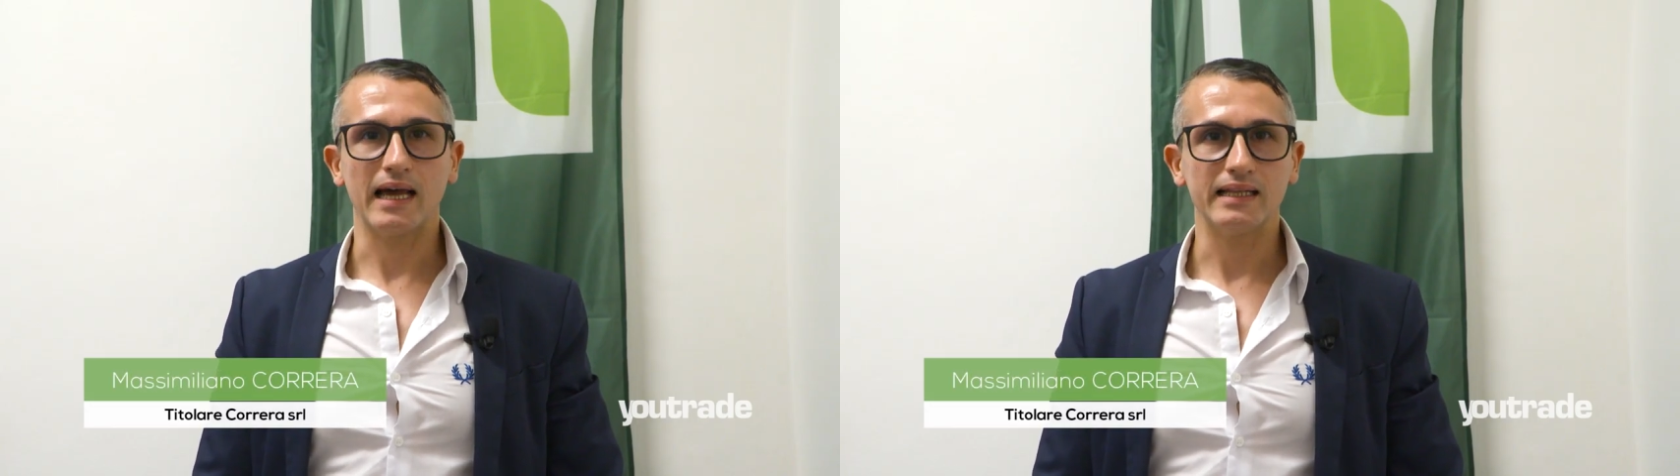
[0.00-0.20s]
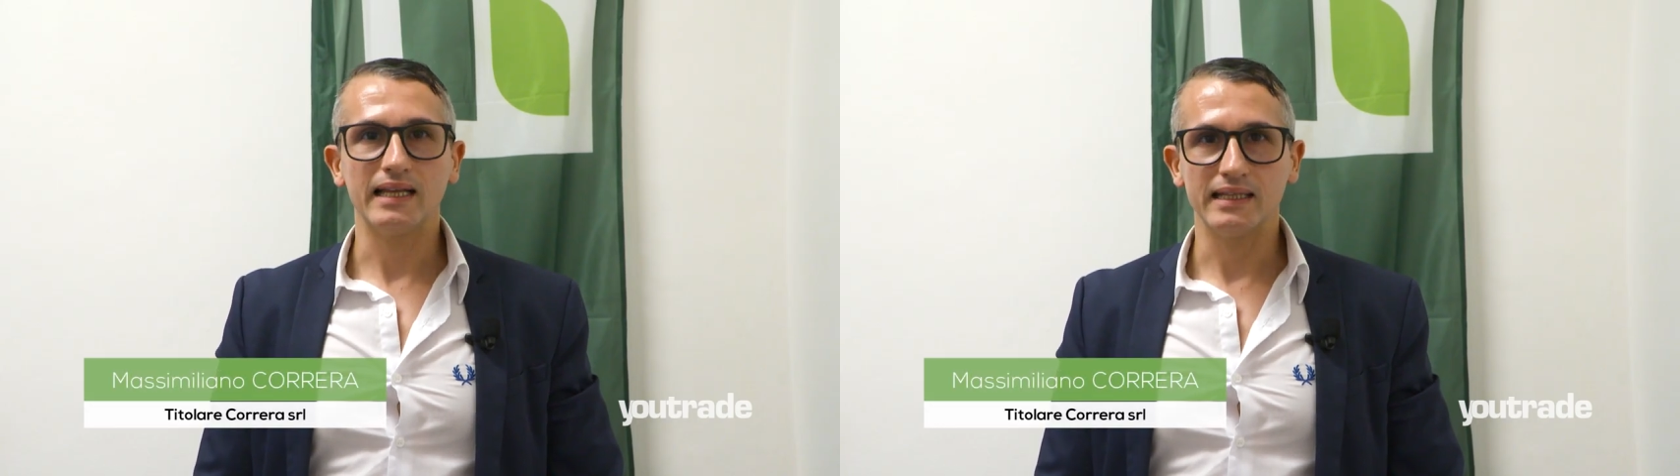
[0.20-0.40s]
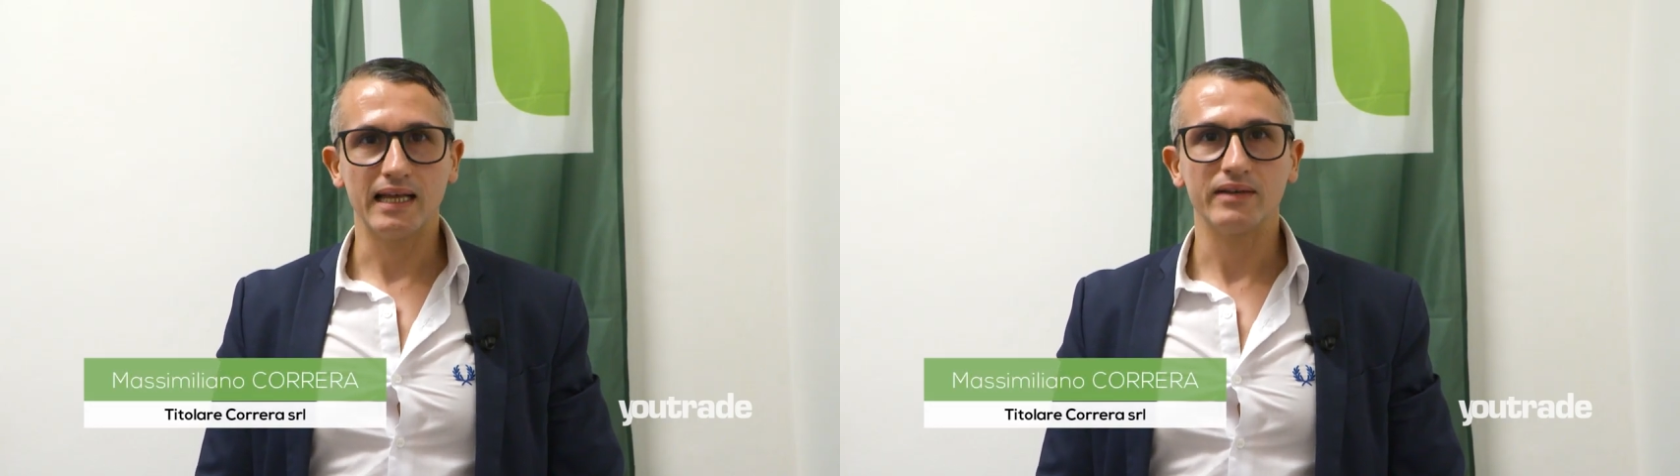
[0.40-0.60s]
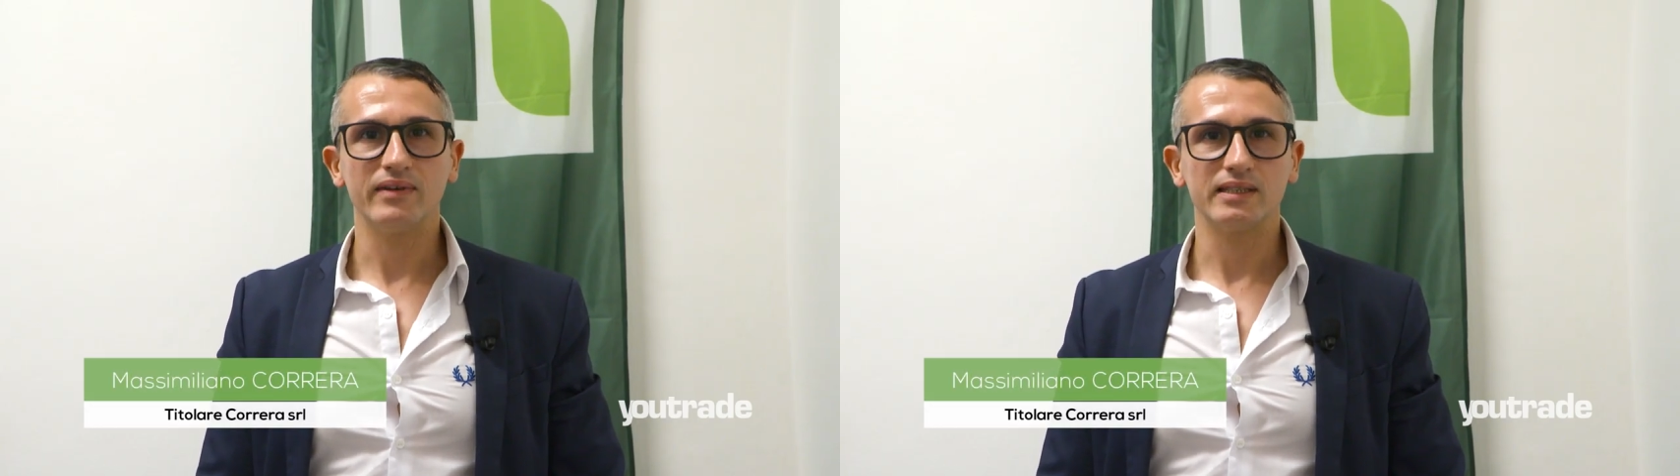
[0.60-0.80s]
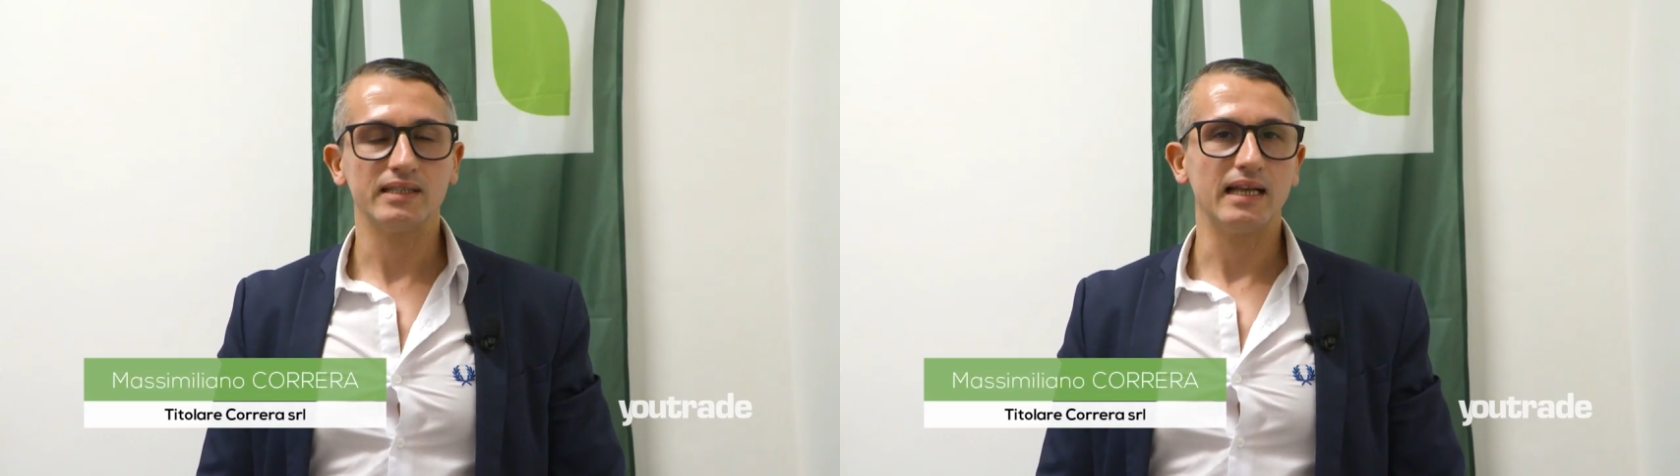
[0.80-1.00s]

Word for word: e dei derivati